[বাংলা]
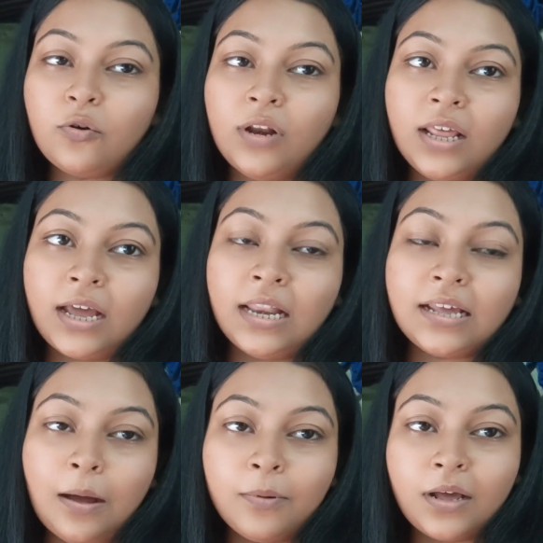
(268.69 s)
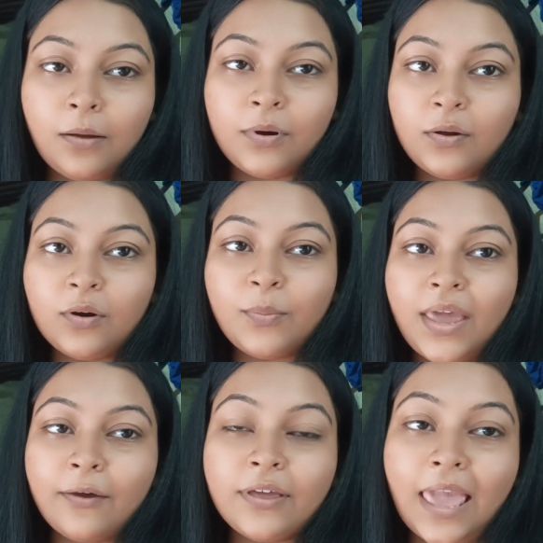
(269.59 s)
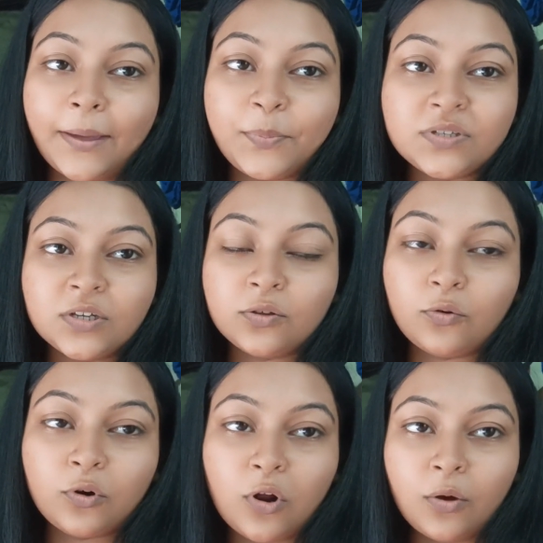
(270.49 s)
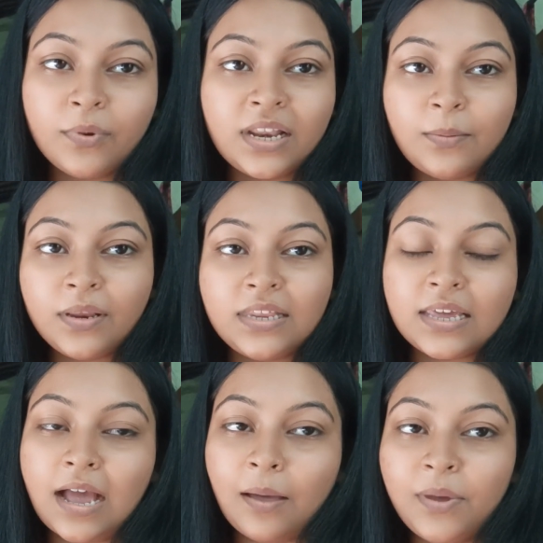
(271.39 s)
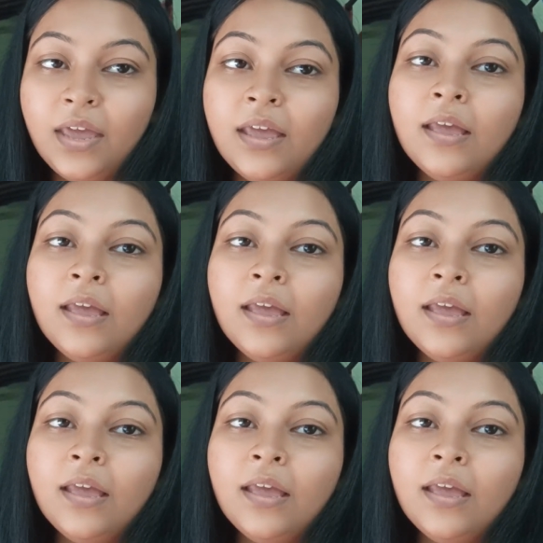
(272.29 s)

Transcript: করলে খালি খাবো না খাবো না করবে ওই এক পিস হয়তো কোনো রকমে নেবে নিয়ে খাবে